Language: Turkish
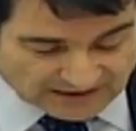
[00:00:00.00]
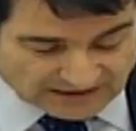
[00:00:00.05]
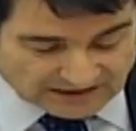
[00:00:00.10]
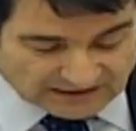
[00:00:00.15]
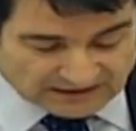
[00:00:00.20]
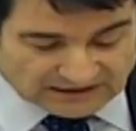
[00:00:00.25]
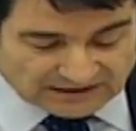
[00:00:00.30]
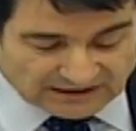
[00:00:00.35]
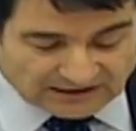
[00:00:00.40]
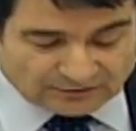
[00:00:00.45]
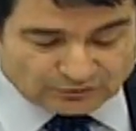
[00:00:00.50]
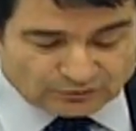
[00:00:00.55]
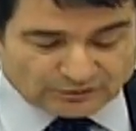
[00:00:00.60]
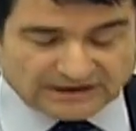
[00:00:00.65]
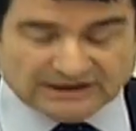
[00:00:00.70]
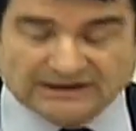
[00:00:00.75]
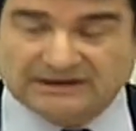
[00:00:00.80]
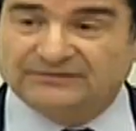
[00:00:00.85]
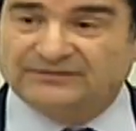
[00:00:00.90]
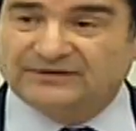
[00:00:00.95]
Kanun
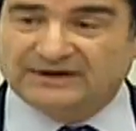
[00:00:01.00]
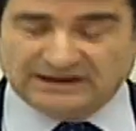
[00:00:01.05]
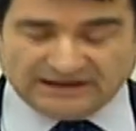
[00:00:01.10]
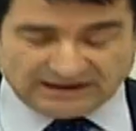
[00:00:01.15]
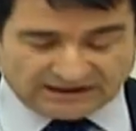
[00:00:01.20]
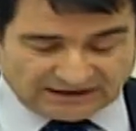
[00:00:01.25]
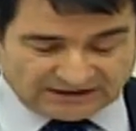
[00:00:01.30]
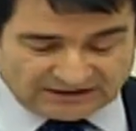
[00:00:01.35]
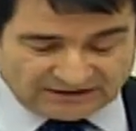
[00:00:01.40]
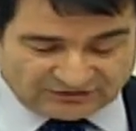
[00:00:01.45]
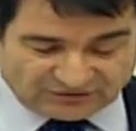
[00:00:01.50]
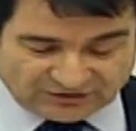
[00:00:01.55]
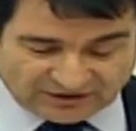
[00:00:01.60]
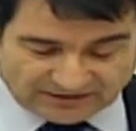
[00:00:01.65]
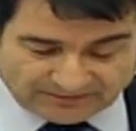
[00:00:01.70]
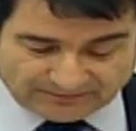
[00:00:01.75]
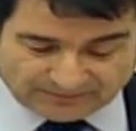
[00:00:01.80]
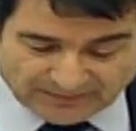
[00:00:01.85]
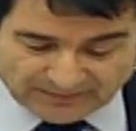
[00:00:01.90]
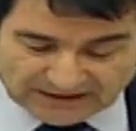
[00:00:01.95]
teklifiyle ayrıca
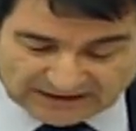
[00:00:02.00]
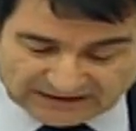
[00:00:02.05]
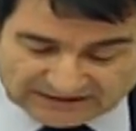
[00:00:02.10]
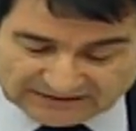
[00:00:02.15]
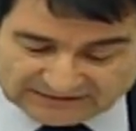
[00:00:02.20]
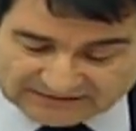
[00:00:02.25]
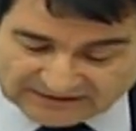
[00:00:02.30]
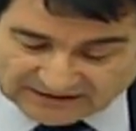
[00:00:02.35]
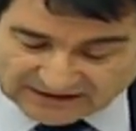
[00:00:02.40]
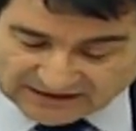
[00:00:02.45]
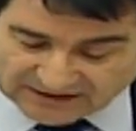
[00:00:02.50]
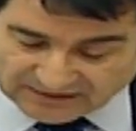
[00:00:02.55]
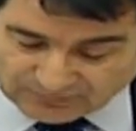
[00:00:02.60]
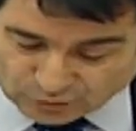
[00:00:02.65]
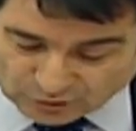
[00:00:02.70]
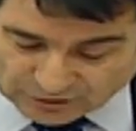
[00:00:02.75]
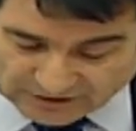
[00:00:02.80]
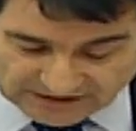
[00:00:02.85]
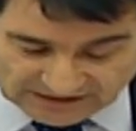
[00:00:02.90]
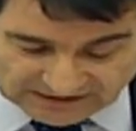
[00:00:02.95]
sanayi
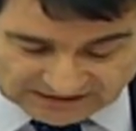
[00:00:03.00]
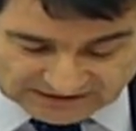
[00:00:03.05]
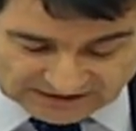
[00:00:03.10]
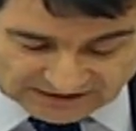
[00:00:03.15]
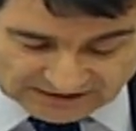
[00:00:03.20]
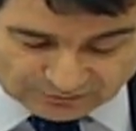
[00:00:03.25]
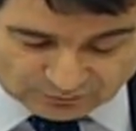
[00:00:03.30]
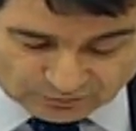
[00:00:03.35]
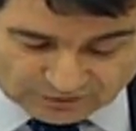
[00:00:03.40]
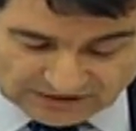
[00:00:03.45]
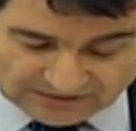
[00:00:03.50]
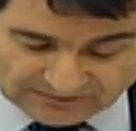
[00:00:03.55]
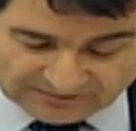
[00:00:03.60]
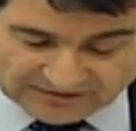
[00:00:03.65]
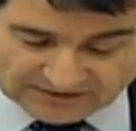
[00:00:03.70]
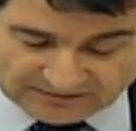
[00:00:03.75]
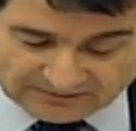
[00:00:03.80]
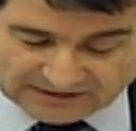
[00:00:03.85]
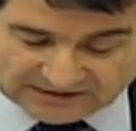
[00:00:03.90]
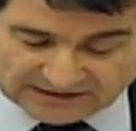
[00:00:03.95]
mülkiyet kanunu
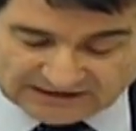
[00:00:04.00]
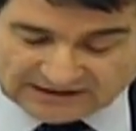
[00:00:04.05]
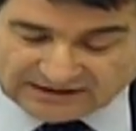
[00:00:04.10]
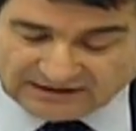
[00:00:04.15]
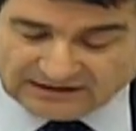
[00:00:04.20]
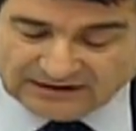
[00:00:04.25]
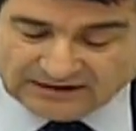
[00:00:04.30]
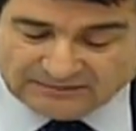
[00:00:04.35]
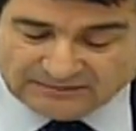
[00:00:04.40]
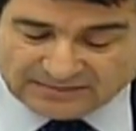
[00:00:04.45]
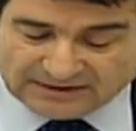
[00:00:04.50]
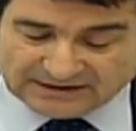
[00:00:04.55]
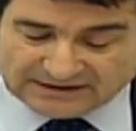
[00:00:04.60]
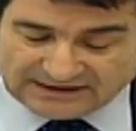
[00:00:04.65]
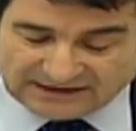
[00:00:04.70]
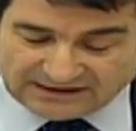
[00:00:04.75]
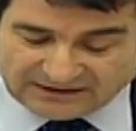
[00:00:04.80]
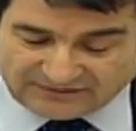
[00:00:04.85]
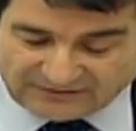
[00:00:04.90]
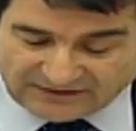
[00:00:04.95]
kapsamında
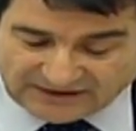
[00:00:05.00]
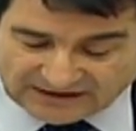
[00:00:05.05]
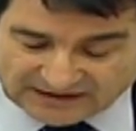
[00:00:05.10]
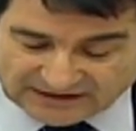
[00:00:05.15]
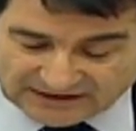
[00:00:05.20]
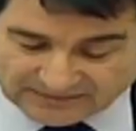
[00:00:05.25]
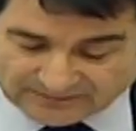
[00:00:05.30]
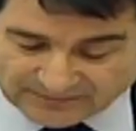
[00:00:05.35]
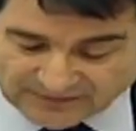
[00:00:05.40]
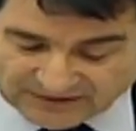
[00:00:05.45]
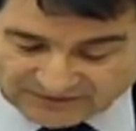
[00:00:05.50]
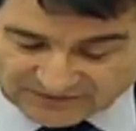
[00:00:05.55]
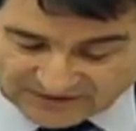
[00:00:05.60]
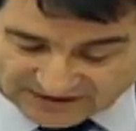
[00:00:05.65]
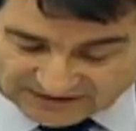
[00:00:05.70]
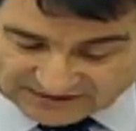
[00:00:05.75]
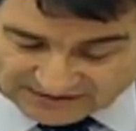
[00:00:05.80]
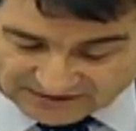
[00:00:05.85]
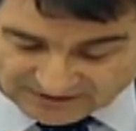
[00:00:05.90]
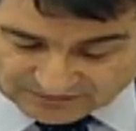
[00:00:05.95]
patent veya
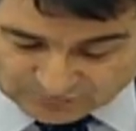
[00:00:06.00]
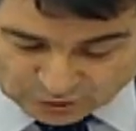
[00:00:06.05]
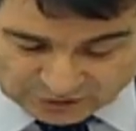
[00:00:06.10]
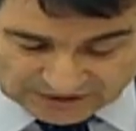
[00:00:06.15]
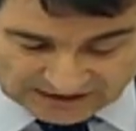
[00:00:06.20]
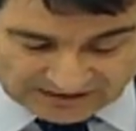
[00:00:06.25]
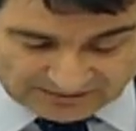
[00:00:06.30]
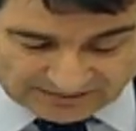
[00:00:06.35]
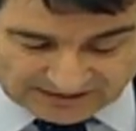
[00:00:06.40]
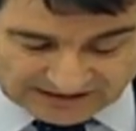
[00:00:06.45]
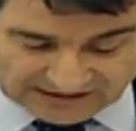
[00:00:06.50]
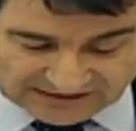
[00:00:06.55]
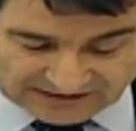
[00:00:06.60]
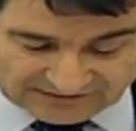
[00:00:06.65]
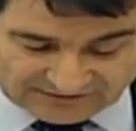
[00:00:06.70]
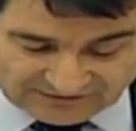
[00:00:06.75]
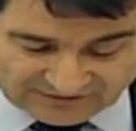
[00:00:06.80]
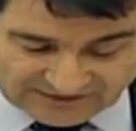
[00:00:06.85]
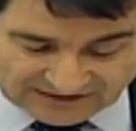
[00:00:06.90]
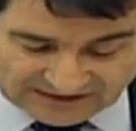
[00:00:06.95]
faydalı model
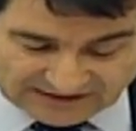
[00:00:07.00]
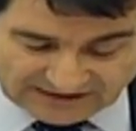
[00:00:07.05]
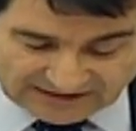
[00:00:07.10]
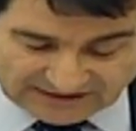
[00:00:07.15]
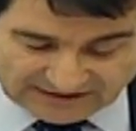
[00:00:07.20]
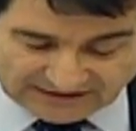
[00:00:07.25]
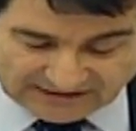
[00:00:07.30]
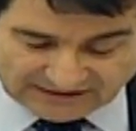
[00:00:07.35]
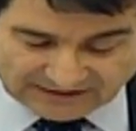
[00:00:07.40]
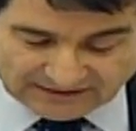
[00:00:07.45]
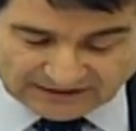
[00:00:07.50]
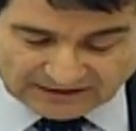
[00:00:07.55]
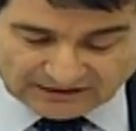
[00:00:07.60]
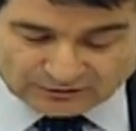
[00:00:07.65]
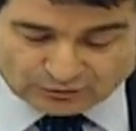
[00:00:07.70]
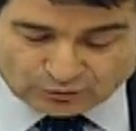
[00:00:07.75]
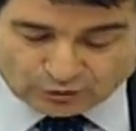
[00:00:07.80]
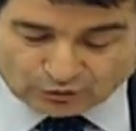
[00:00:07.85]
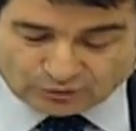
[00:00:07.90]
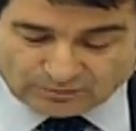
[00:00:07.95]
belgesi verilerek
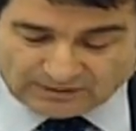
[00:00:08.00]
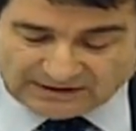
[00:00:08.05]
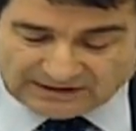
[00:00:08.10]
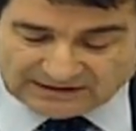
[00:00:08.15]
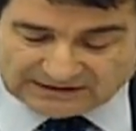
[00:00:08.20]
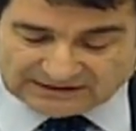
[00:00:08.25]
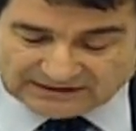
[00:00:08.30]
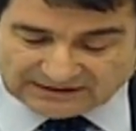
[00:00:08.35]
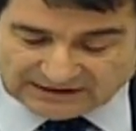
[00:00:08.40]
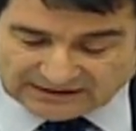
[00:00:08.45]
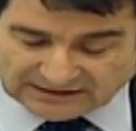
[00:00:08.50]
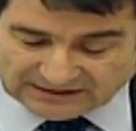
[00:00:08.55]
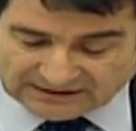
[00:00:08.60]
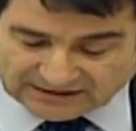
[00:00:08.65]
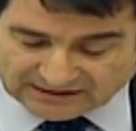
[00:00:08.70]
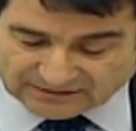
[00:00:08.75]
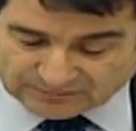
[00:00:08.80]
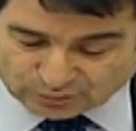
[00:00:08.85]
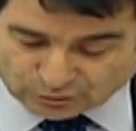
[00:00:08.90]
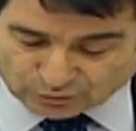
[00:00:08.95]
koruma altına
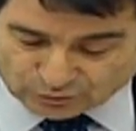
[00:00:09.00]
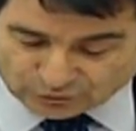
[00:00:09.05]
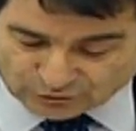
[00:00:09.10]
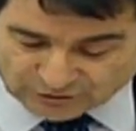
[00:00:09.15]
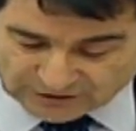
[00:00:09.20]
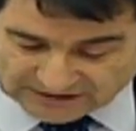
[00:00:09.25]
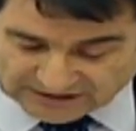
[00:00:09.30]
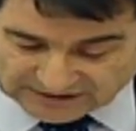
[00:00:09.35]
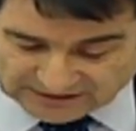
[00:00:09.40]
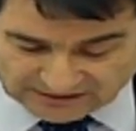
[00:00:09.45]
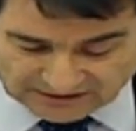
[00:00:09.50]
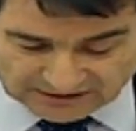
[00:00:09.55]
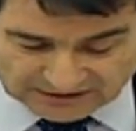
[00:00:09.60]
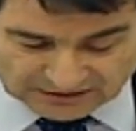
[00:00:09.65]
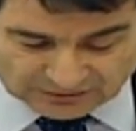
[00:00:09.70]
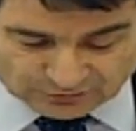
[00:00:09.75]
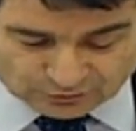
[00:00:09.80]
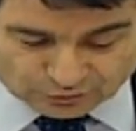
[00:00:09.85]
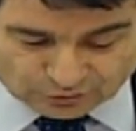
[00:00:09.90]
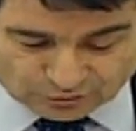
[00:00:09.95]
alınan buluşların
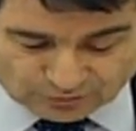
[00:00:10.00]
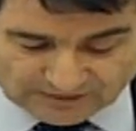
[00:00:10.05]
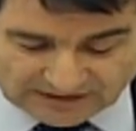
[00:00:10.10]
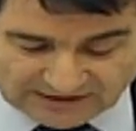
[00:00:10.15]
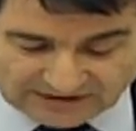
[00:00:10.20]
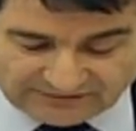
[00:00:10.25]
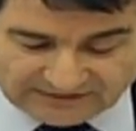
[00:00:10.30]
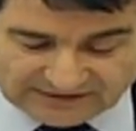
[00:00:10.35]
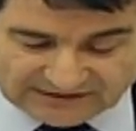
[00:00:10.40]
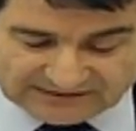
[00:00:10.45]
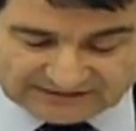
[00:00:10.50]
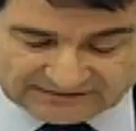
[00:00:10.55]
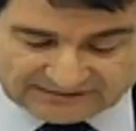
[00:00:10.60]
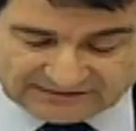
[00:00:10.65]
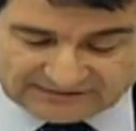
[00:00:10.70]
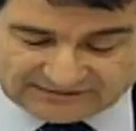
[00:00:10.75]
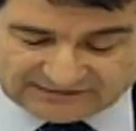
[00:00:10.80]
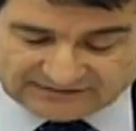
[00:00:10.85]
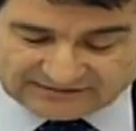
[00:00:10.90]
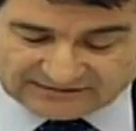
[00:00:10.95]
kurumlar vergisi
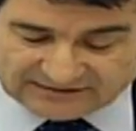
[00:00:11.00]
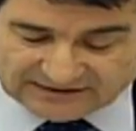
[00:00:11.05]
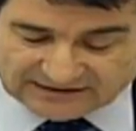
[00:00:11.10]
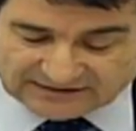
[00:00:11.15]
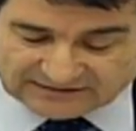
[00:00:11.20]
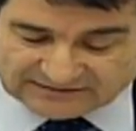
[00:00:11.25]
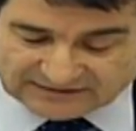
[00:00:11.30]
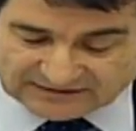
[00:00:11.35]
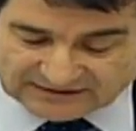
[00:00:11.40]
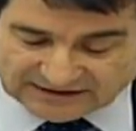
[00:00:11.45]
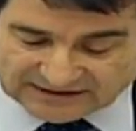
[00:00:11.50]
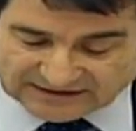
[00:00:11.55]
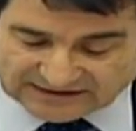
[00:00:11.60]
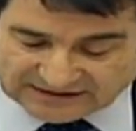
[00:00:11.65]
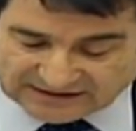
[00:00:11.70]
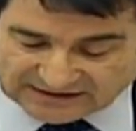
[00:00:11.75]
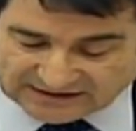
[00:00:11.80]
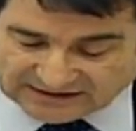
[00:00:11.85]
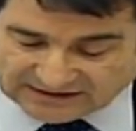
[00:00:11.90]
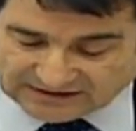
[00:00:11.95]
istisnasından
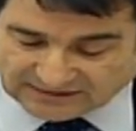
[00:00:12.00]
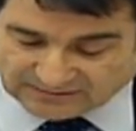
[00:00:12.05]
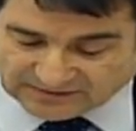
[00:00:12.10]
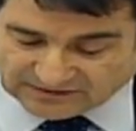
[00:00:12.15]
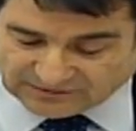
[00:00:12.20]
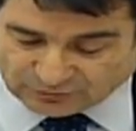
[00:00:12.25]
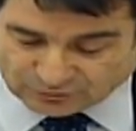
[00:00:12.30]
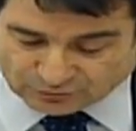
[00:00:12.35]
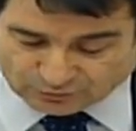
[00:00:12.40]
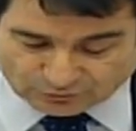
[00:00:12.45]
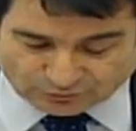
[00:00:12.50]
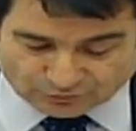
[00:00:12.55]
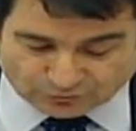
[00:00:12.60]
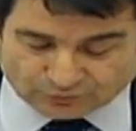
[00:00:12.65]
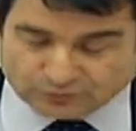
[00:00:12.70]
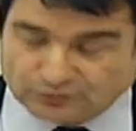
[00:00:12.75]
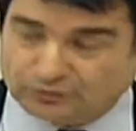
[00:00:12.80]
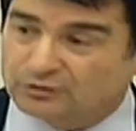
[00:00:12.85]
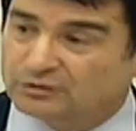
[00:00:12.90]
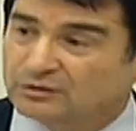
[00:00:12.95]
yararlanması
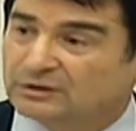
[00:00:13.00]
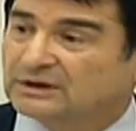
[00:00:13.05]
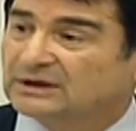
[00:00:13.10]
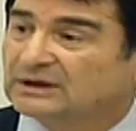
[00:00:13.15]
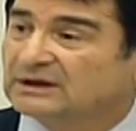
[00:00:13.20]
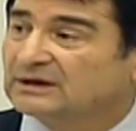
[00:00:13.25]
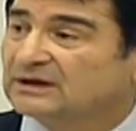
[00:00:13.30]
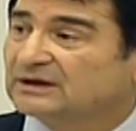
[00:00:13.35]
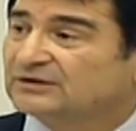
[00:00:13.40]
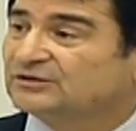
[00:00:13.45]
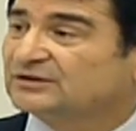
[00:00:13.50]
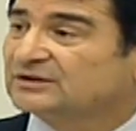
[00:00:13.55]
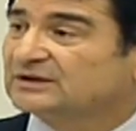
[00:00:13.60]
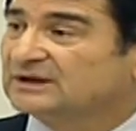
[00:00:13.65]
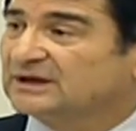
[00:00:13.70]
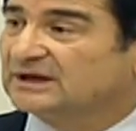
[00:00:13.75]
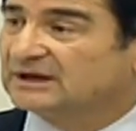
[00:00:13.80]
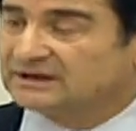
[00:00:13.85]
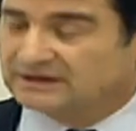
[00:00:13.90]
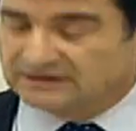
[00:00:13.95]
hususu
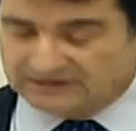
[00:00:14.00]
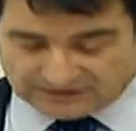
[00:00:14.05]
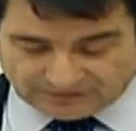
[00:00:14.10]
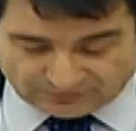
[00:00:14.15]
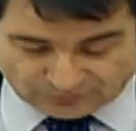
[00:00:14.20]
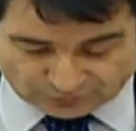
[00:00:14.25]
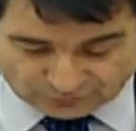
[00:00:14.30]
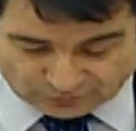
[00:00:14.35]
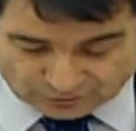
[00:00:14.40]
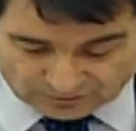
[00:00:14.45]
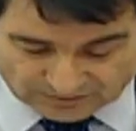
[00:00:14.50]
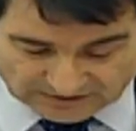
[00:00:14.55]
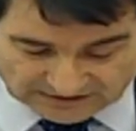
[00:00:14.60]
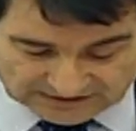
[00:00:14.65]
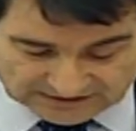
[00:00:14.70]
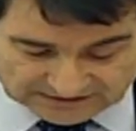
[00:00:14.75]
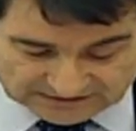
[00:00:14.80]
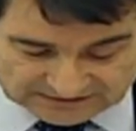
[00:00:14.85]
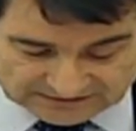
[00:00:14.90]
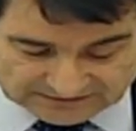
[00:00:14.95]
açıklığa kavuşturulmaktadır.